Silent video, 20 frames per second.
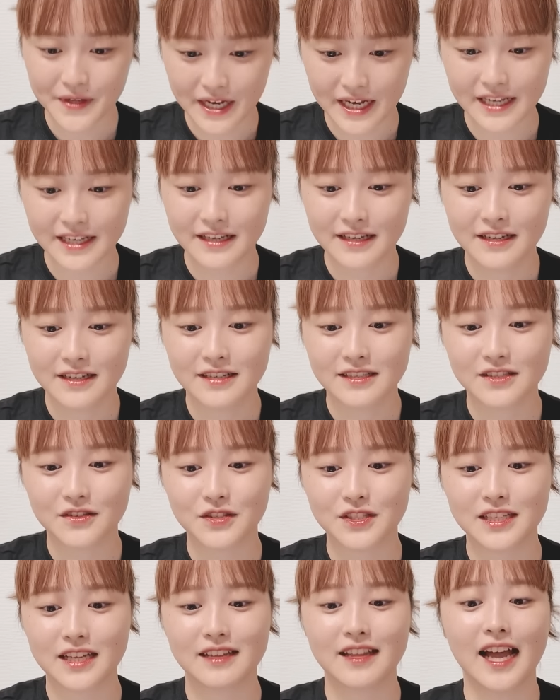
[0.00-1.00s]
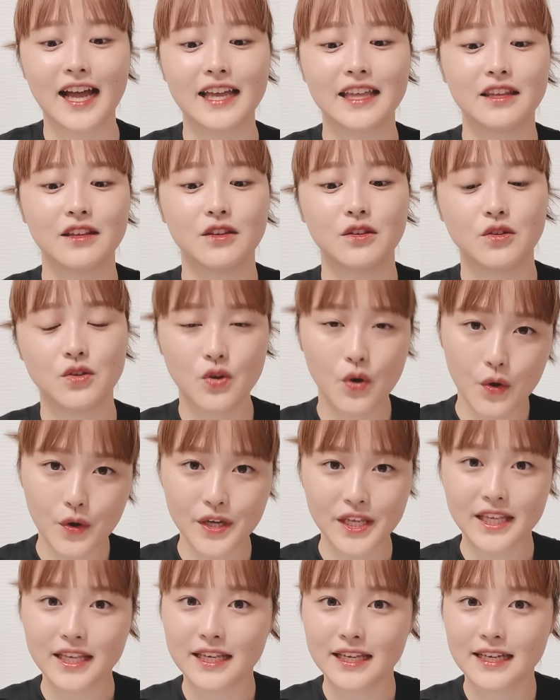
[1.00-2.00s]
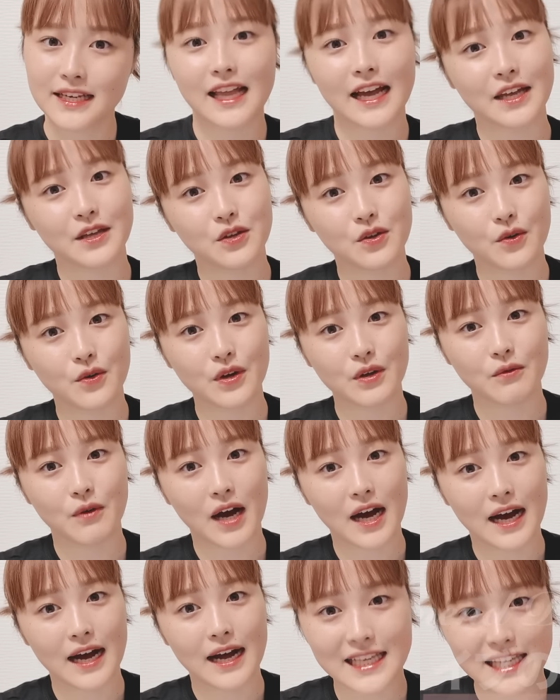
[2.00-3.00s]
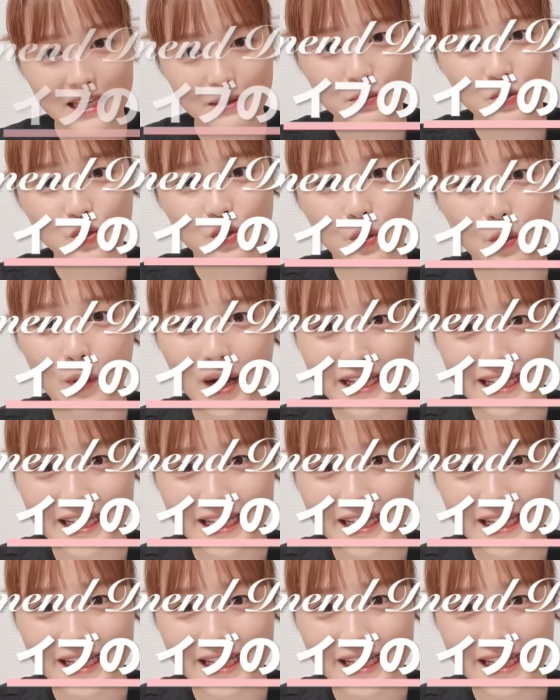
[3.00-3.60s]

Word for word: はい、そして第4位第4位は「イブの